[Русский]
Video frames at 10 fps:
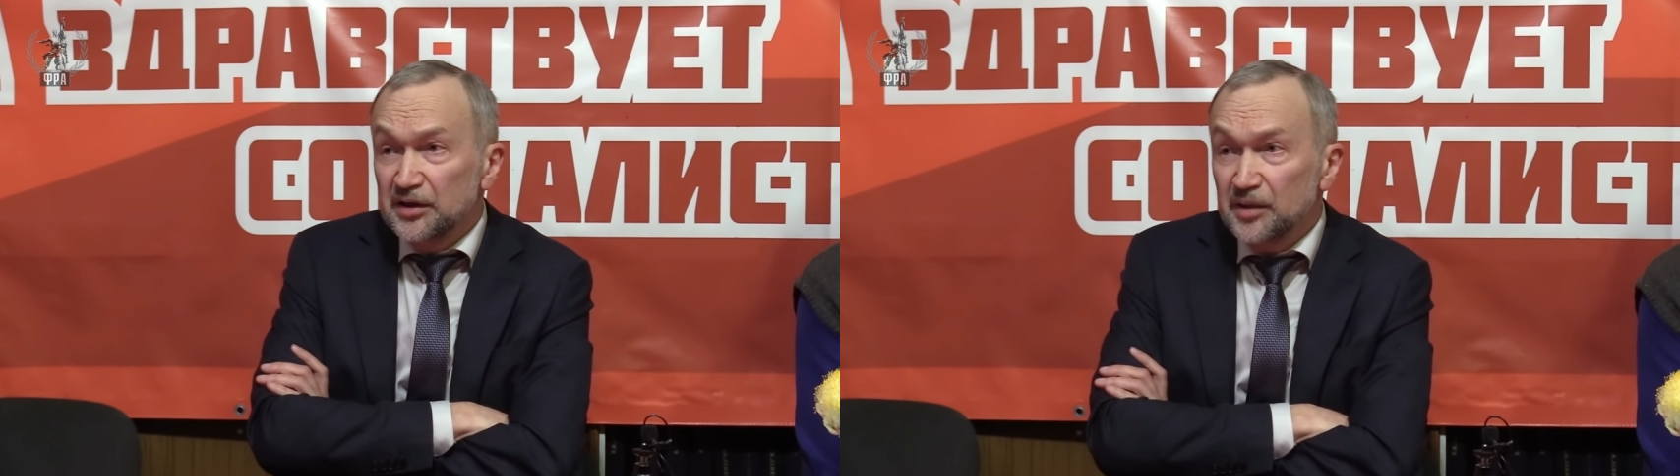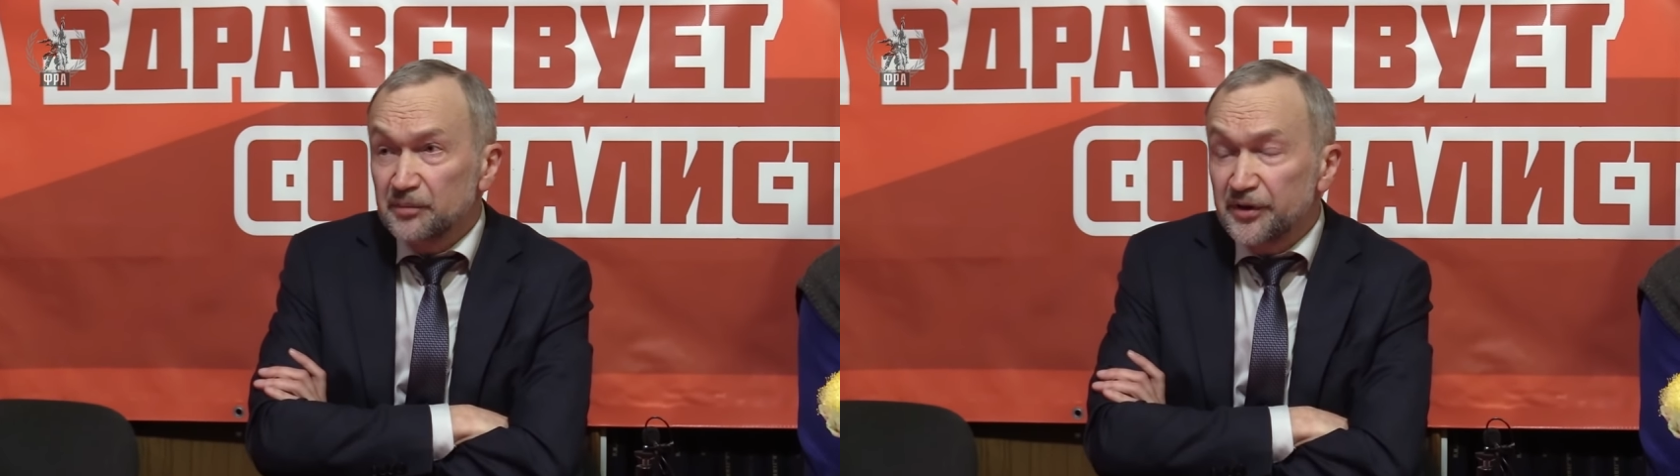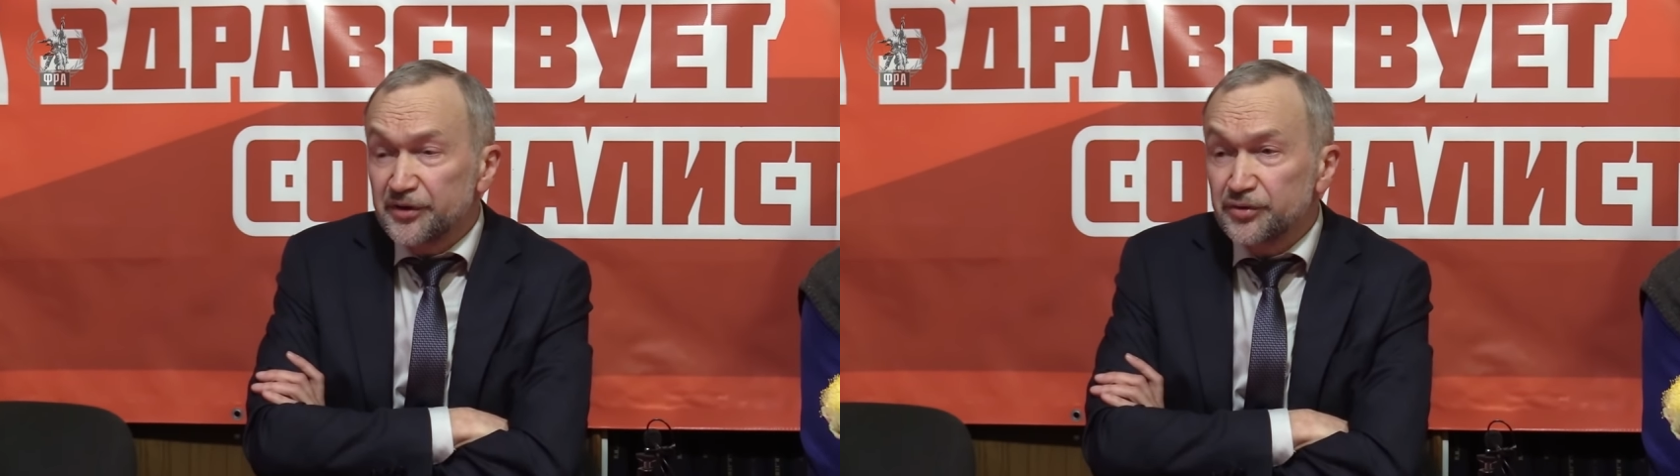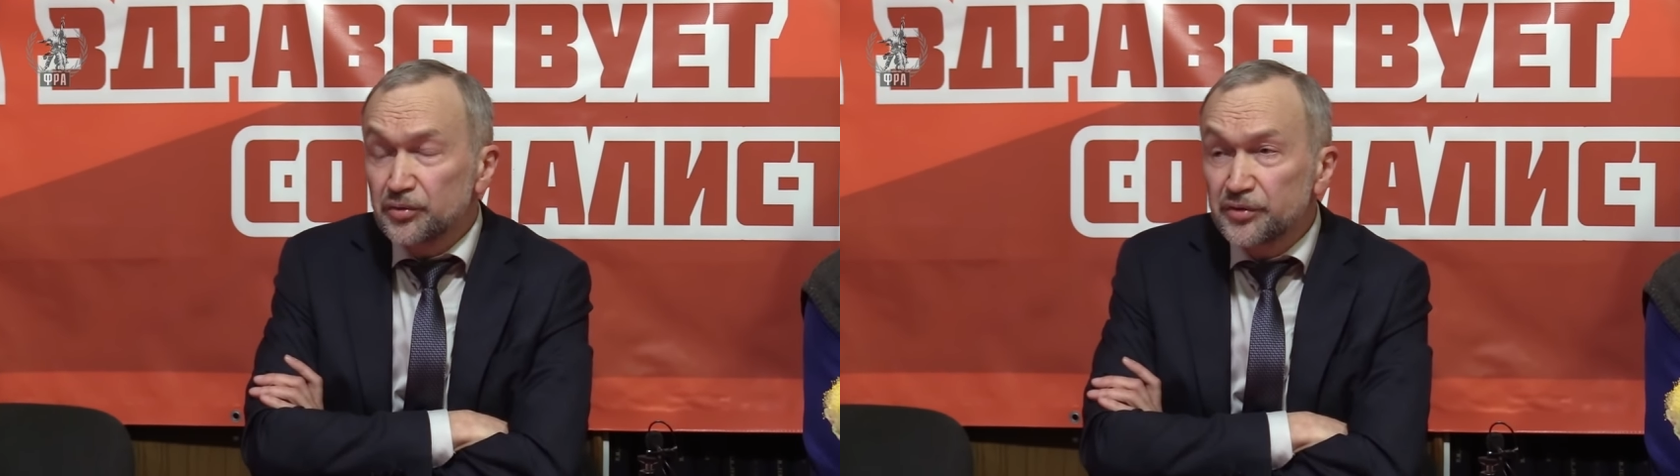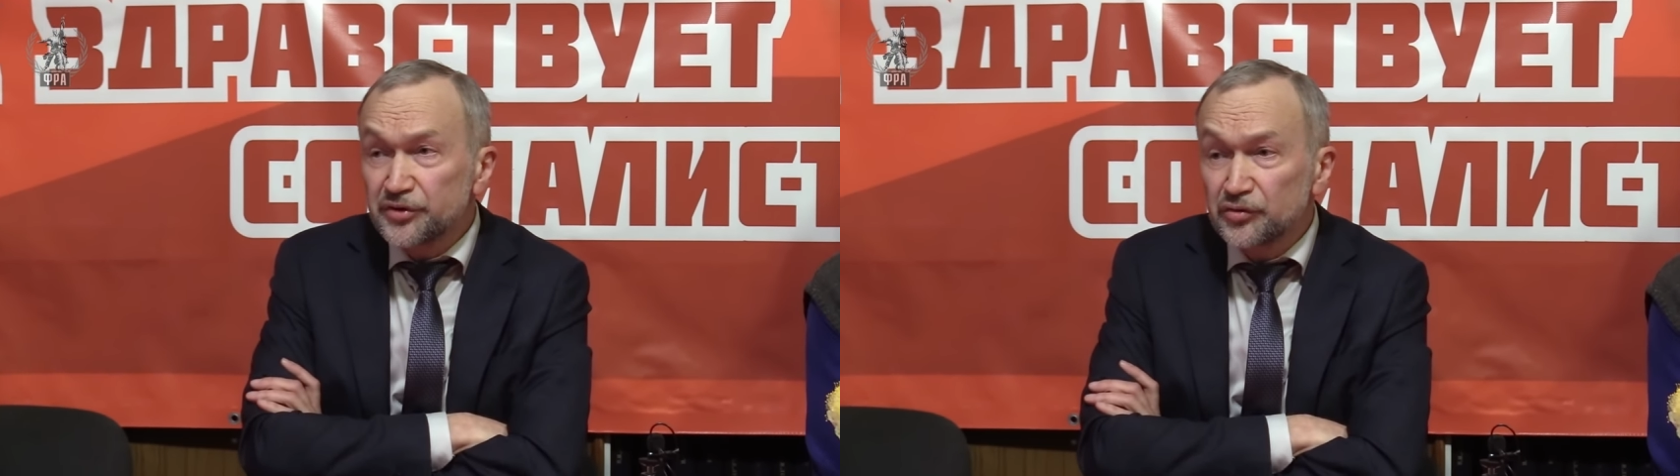там, или
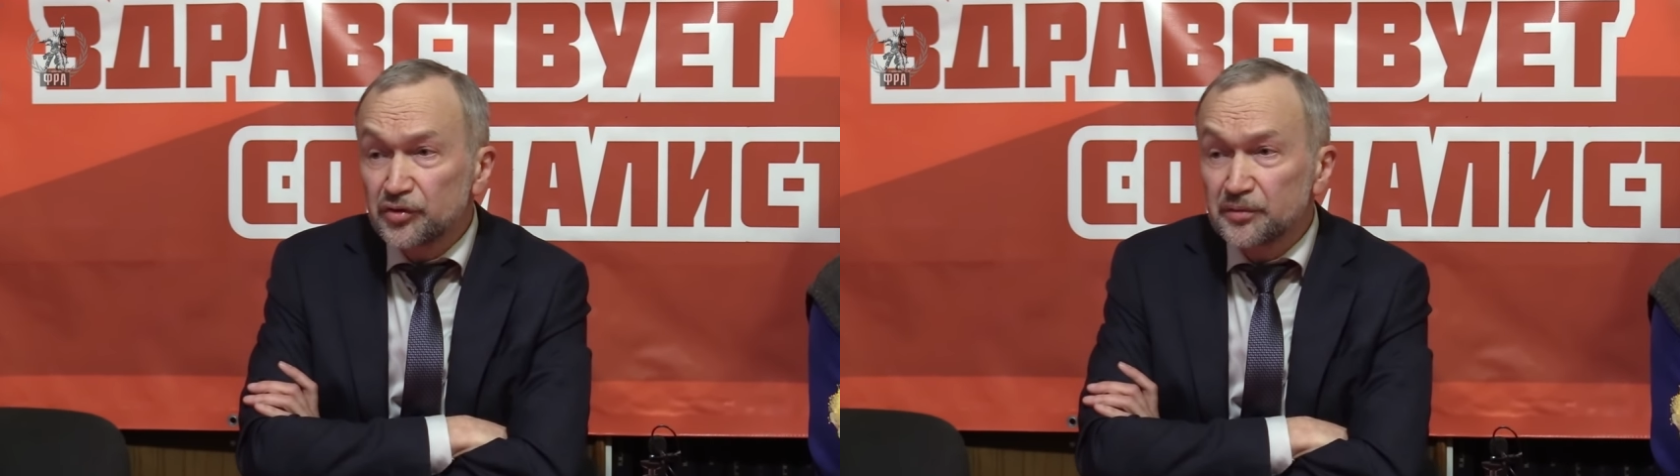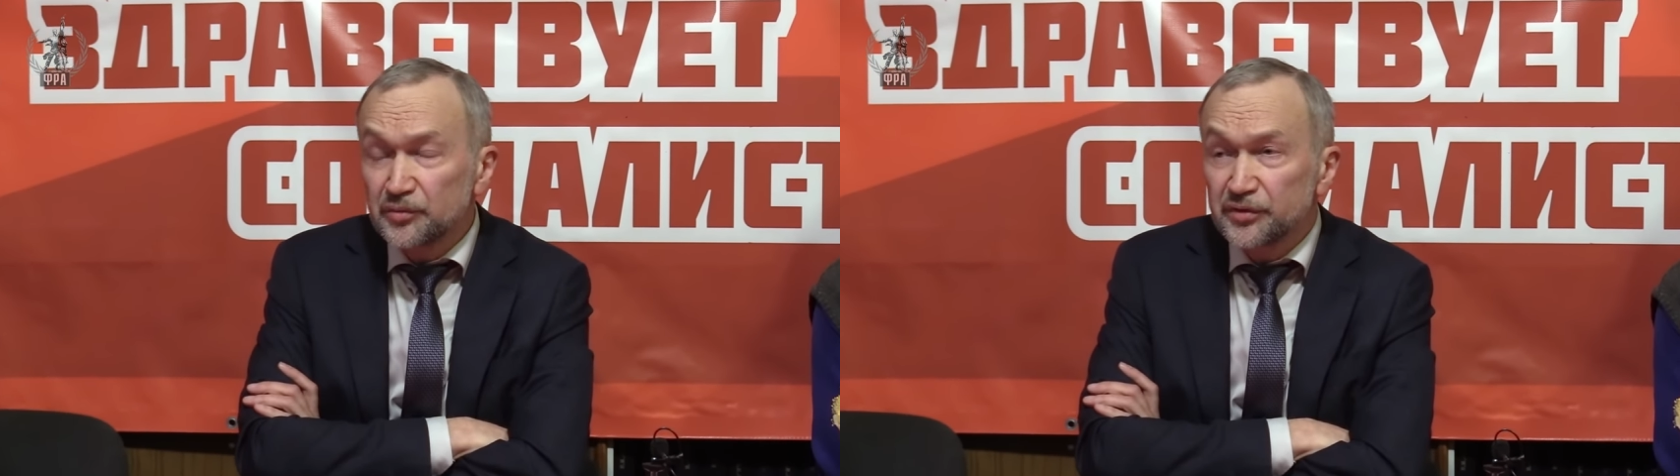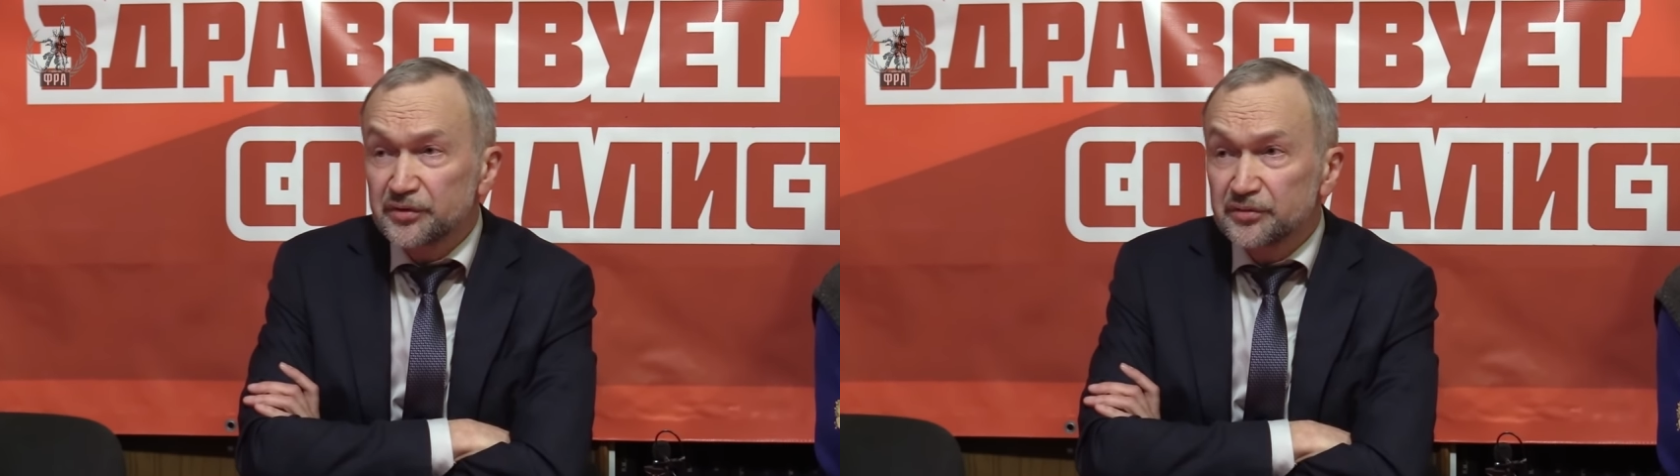еще чего-нибудь,